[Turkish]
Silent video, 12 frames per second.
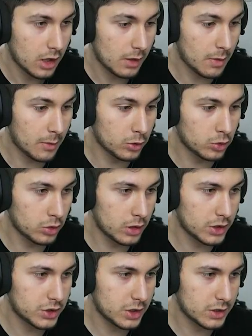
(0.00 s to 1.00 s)
Ama modunu
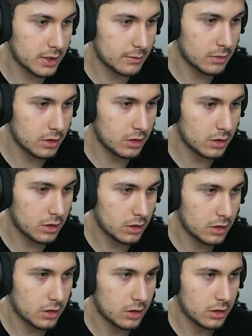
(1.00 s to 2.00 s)
değiştirsem mi?
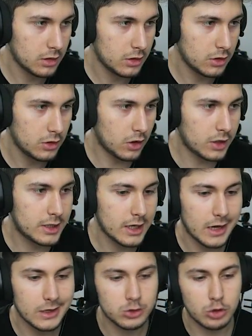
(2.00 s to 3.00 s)
Yok
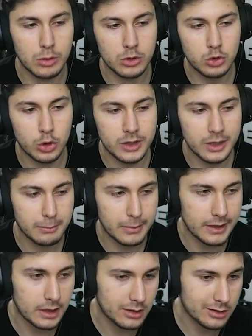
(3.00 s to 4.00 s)
ya zor modda oynarım
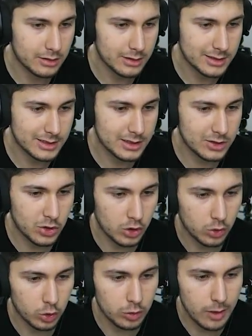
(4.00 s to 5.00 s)
ben. Sıkıntı
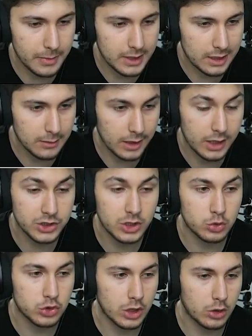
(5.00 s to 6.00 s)
yok. Oyunu ben bitirdim arkadaşlar
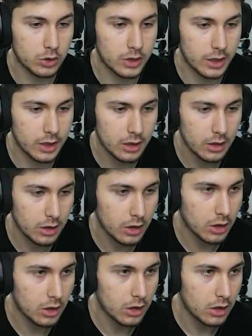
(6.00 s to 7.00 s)
3 kere 4 kere.
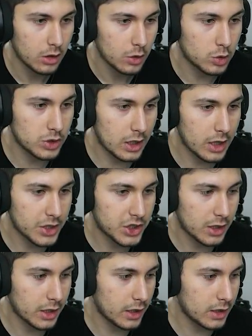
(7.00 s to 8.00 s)
Güzel
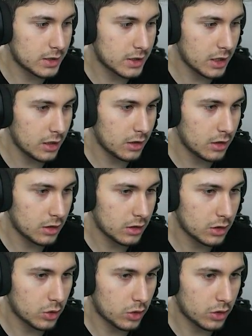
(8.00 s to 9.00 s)
eşyalar gelirse
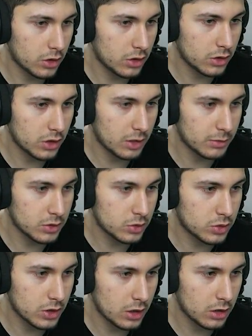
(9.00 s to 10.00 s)
yayımız
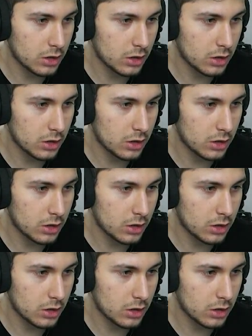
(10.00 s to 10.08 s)
güzel.